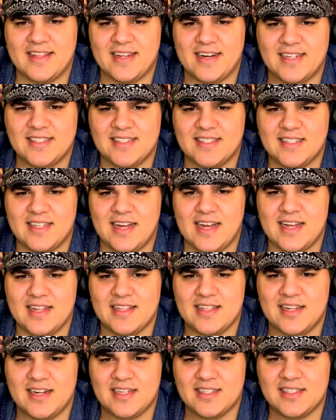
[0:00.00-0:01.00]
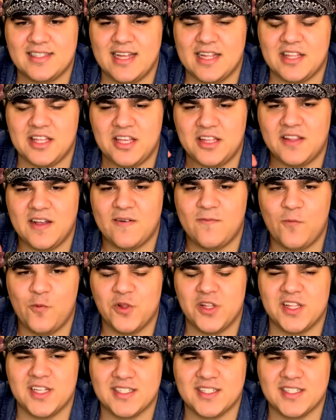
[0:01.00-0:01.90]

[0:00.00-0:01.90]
нарастает, нарастает и доводит,